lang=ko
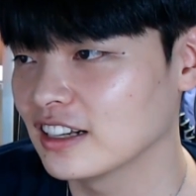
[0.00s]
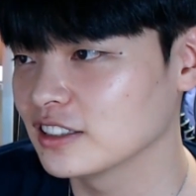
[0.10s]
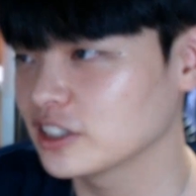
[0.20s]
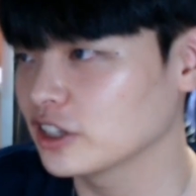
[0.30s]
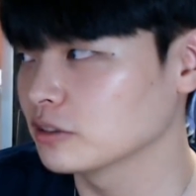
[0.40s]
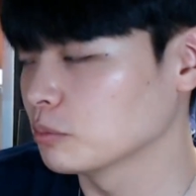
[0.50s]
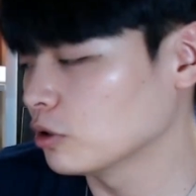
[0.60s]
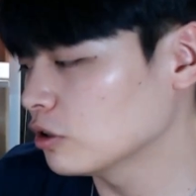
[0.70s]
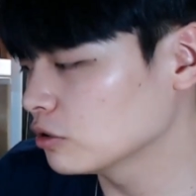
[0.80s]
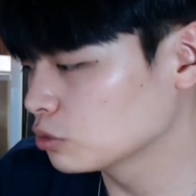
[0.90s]
일단은
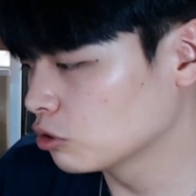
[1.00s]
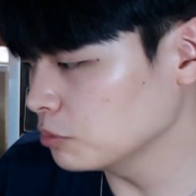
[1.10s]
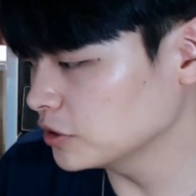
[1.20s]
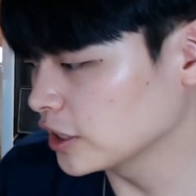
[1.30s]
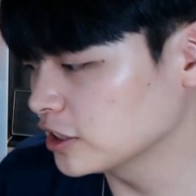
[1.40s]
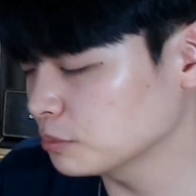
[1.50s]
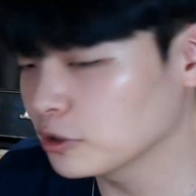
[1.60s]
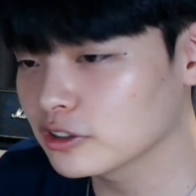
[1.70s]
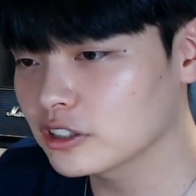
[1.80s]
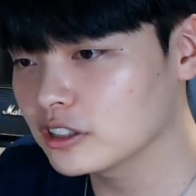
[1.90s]
뭐 도움이
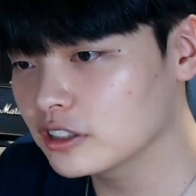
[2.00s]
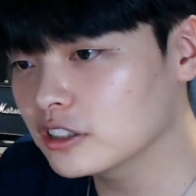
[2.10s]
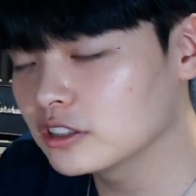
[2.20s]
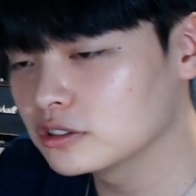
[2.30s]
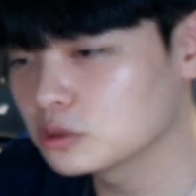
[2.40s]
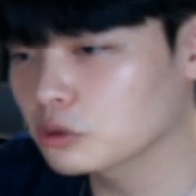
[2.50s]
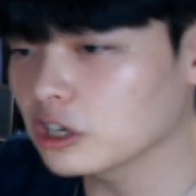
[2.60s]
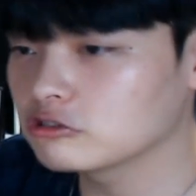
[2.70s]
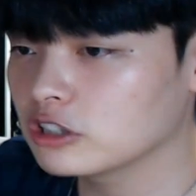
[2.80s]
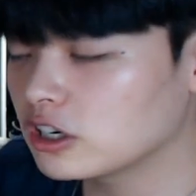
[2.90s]
됐으면은
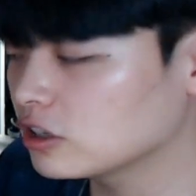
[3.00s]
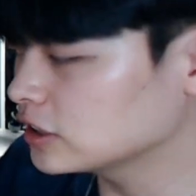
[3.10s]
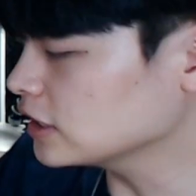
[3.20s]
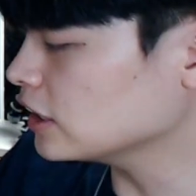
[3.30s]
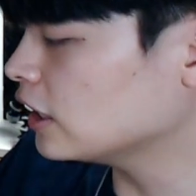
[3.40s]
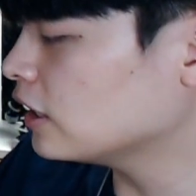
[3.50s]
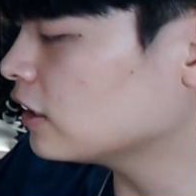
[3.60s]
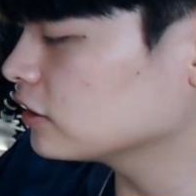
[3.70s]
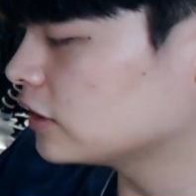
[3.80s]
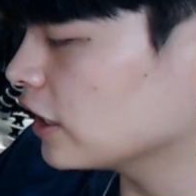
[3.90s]
좋겠고요.
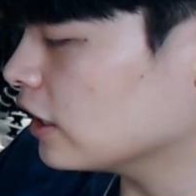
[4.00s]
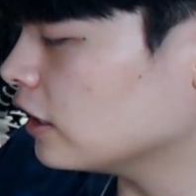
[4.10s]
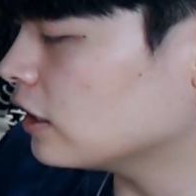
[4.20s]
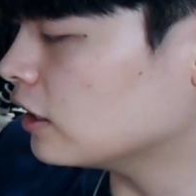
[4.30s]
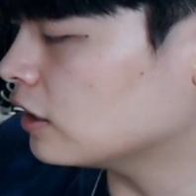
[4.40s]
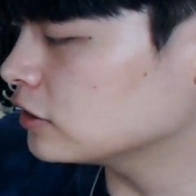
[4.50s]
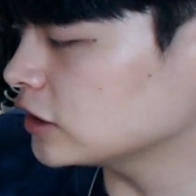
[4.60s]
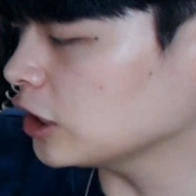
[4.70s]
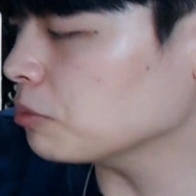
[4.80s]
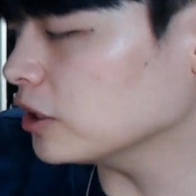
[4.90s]
살짝 제가
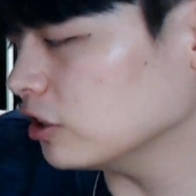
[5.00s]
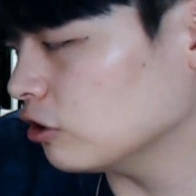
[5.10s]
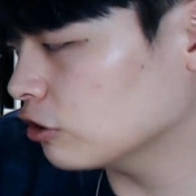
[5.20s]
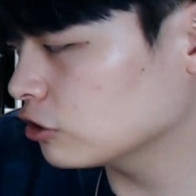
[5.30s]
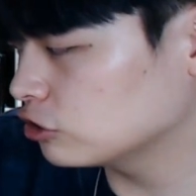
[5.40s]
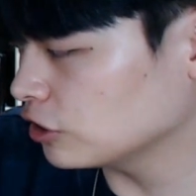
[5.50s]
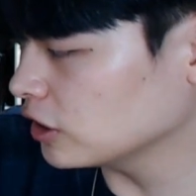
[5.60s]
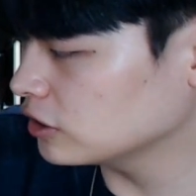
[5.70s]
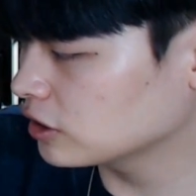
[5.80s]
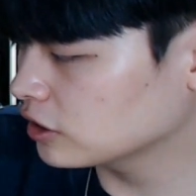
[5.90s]
셋업 같은 거를
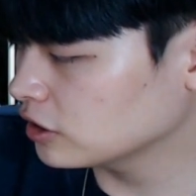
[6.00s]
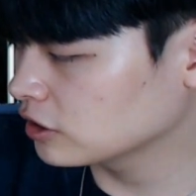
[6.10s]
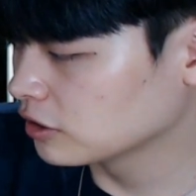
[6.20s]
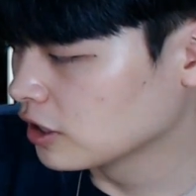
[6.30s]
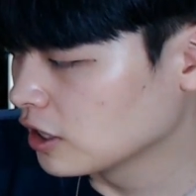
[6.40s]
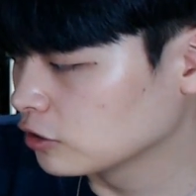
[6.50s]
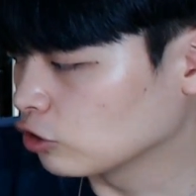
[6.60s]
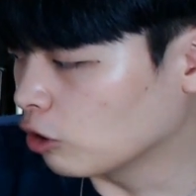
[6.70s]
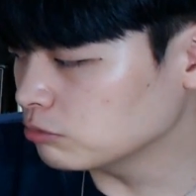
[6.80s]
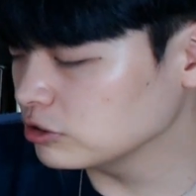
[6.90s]
추천할 때는
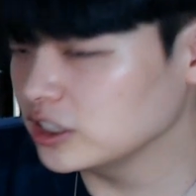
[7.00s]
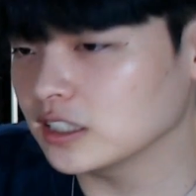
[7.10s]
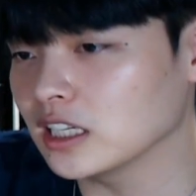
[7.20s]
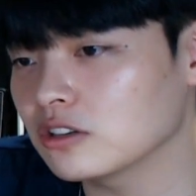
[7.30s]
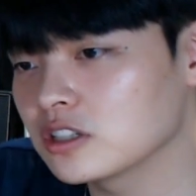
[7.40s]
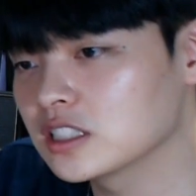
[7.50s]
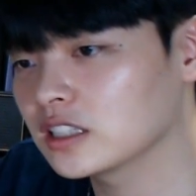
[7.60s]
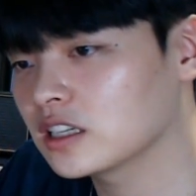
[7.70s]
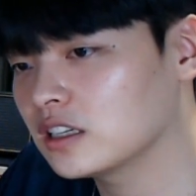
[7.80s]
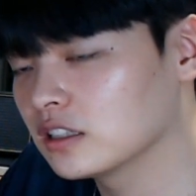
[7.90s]
너무 희한한 거
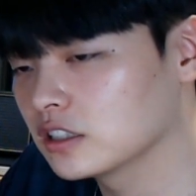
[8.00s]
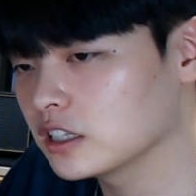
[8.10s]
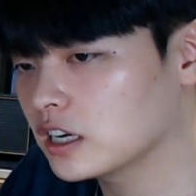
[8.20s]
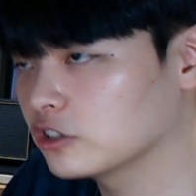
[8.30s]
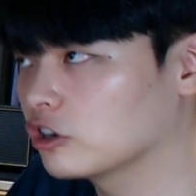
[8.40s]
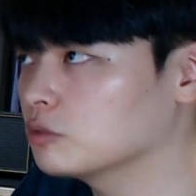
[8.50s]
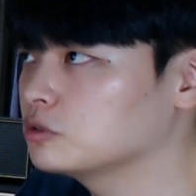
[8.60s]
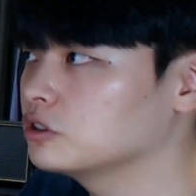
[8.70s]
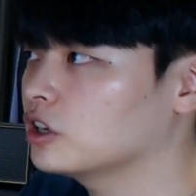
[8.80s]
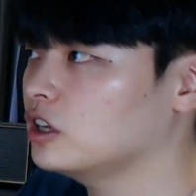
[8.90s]
있잖아. 그러니까
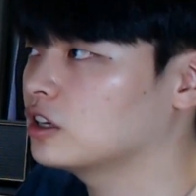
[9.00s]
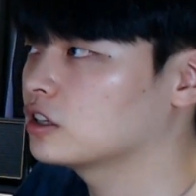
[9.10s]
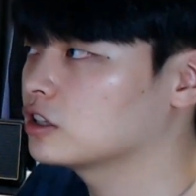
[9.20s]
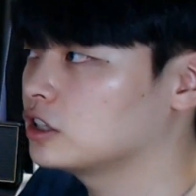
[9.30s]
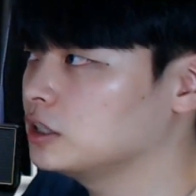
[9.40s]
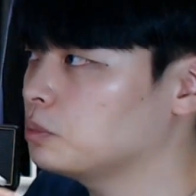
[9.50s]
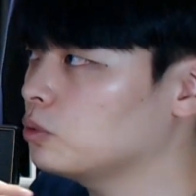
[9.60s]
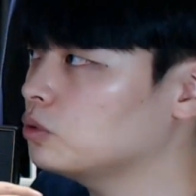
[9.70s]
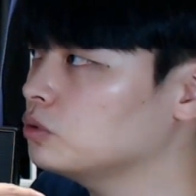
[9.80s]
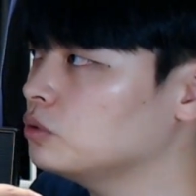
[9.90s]
여러분들이
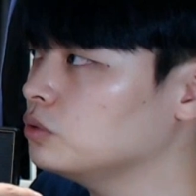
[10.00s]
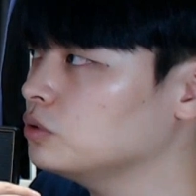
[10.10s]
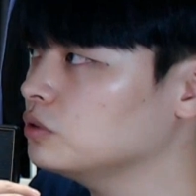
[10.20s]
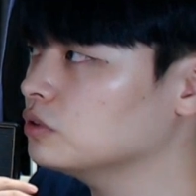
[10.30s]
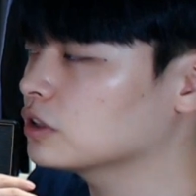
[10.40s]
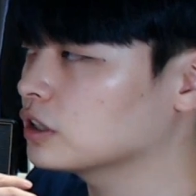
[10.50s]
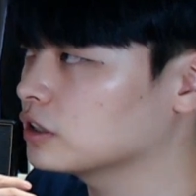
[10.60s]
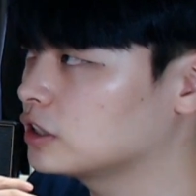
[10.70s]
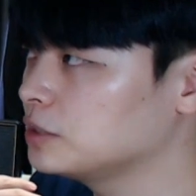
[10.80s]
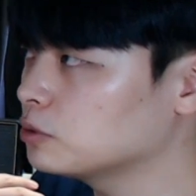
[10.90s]
기본
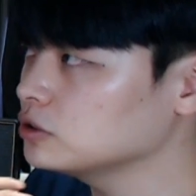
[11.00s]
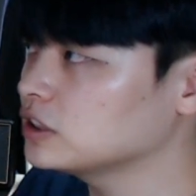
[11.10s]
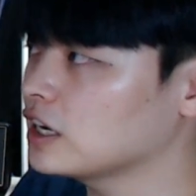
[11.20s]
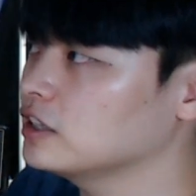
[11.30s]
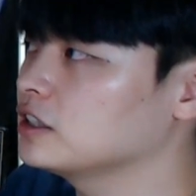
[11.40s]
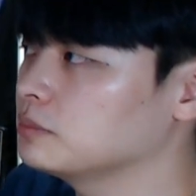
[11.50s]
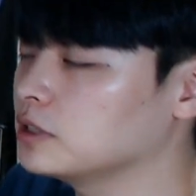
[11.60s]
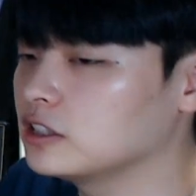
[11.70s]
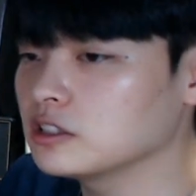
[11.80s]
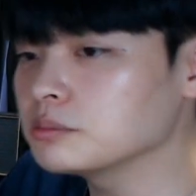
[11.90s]
기본 스타일이 이미
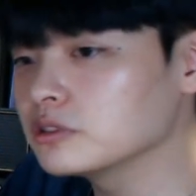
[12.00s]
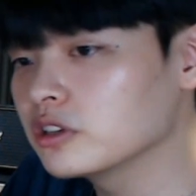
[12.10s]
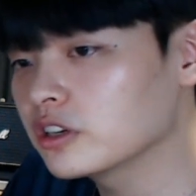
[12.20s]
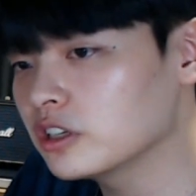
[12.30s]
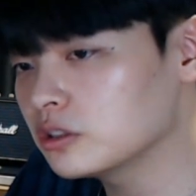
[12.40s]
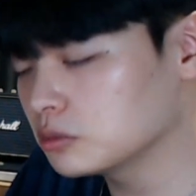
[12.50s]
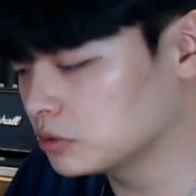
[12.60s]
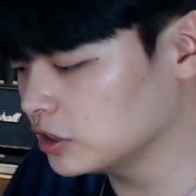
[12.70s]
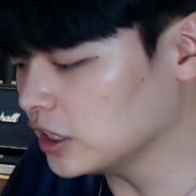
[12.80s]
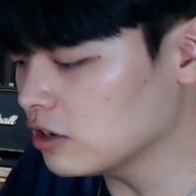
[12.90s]
있는 분들은 좀
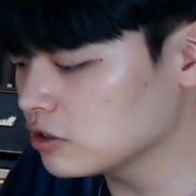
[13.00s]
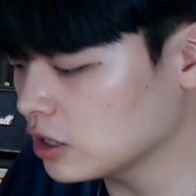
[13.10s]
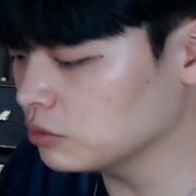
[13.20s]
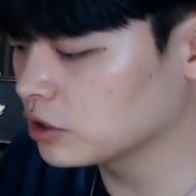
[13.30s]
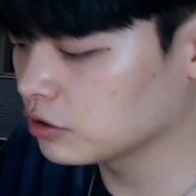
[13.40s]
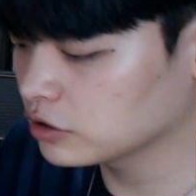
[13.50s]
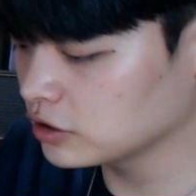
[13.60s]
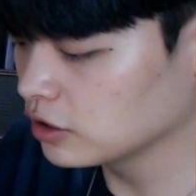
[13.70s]
특이한 걸 사도 되거든.